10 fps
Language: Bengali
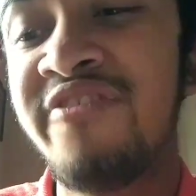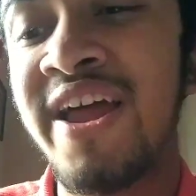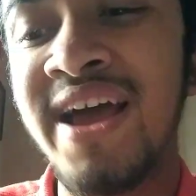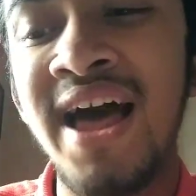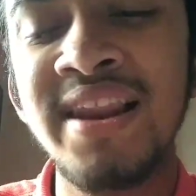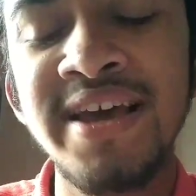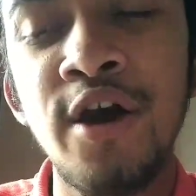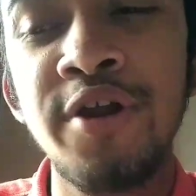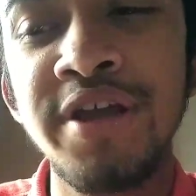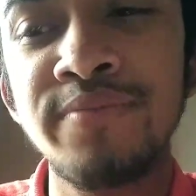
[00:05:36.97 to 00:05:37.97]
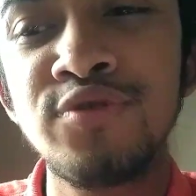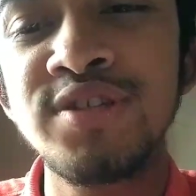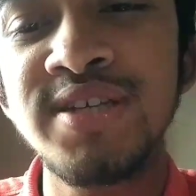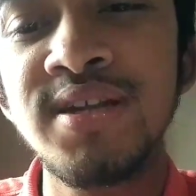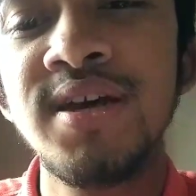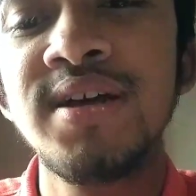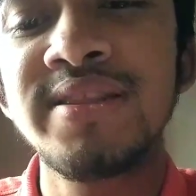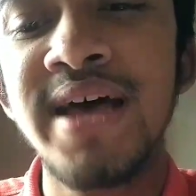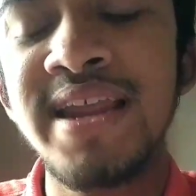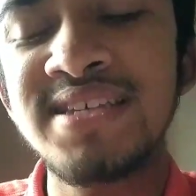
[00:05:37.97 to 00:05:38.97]
ভ্যান হালকে অনেকে বলছেন
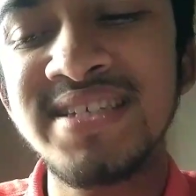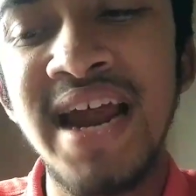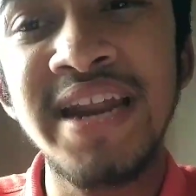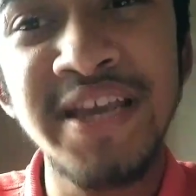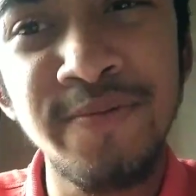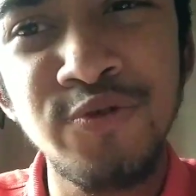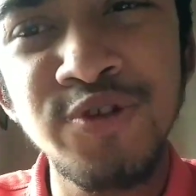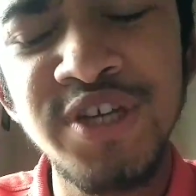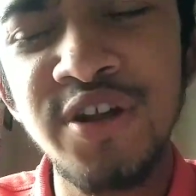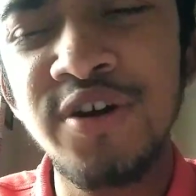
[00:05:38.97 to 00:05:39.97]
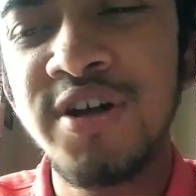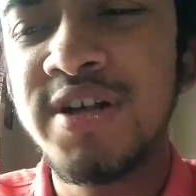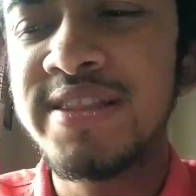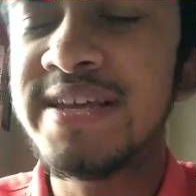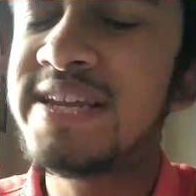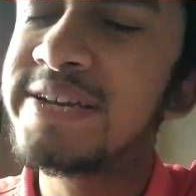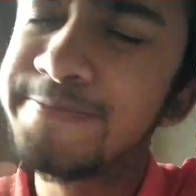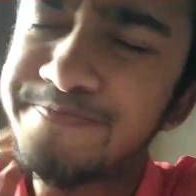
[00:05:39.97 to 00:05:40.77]
তার স্টার্টিংয়ে ভুল ছিল তিনি